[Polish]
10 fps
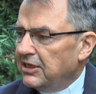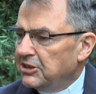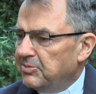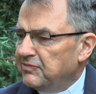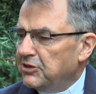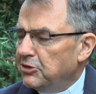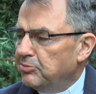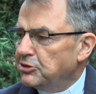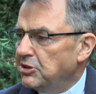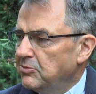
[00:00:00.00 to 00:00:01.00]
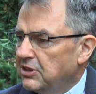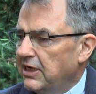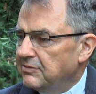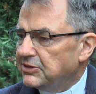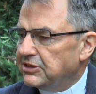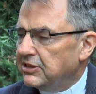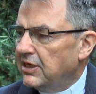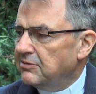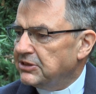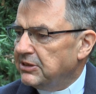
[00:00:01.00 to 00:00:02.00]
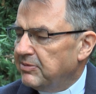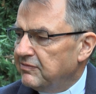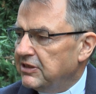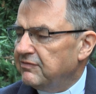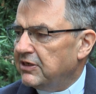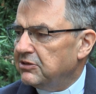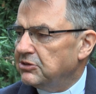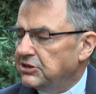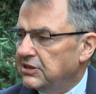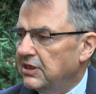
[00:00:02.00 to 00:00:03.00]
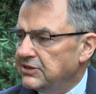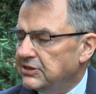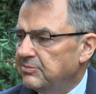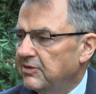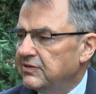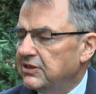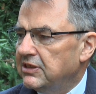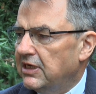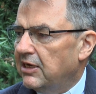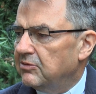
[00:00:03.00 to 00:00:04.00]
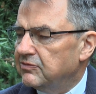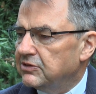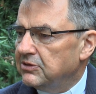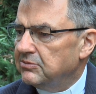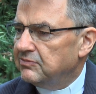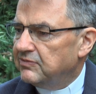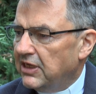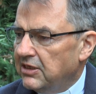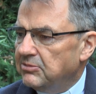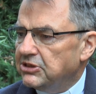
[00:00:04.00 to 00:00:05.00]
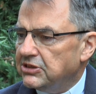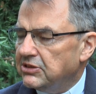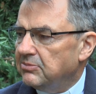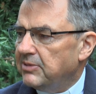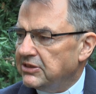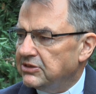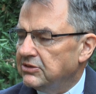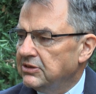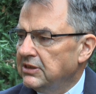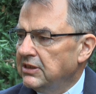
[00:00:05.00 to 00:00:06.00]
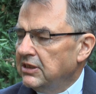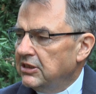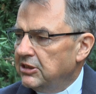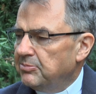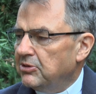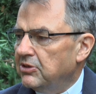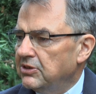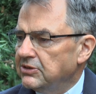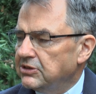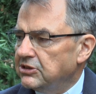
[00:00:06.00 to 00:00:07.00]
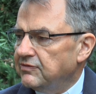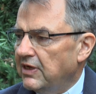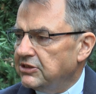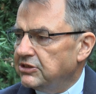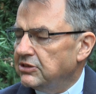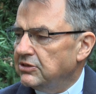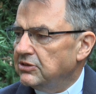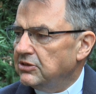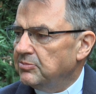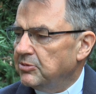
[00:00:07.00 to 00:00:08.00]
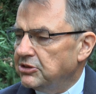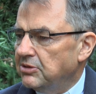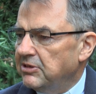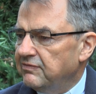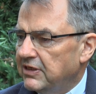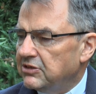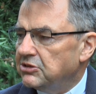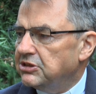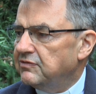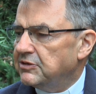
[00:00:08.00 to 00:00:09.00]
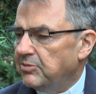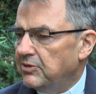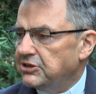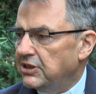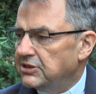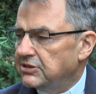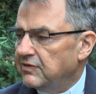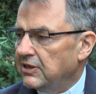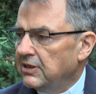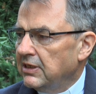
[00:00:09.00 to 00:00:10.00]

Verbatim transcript: do pewnego poziomu klęski, klęski pewnych wartości, klęski pewnych ideałów, to wydaje mi się, że to bardzo niepokojąco świadczy o, o, poziomie wartości w społeczeństwie.